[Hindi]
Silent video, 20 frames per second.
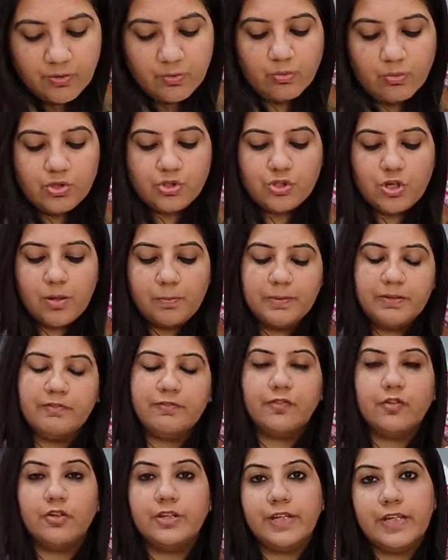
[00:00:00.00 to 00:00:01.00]
who was shopping
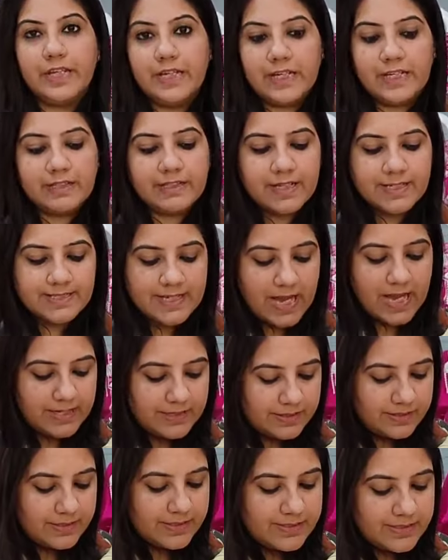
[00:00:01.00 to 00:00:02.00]
for Eid has
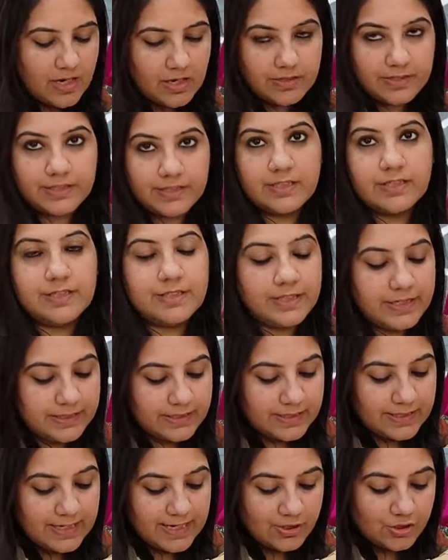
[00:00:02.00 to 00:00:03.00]
added this article in their
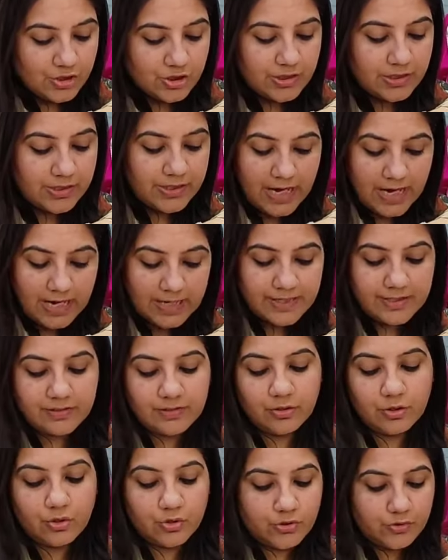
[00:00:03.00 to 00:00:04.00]
collection and had
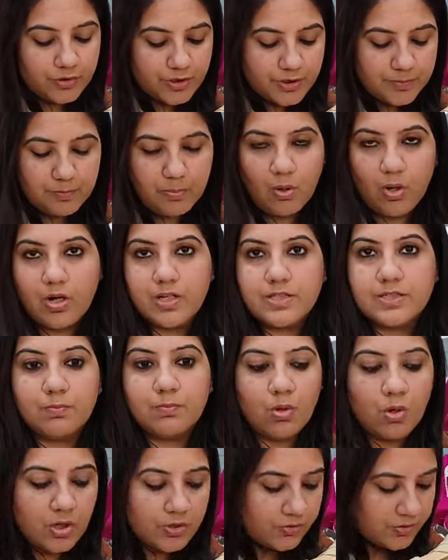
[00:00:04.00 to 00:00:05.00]
a good response.
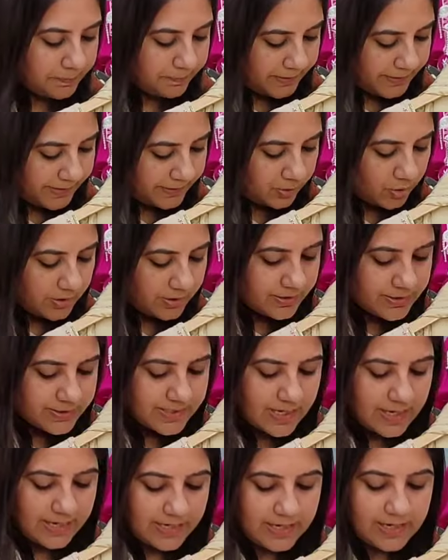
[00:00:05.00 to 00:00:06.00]
बहुत repeat orders
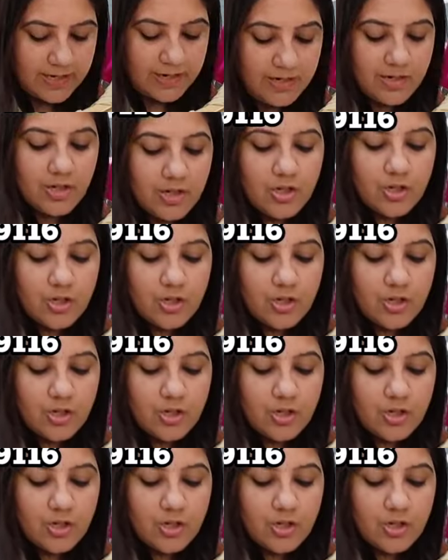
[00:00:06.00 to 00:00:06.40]
आए हैं.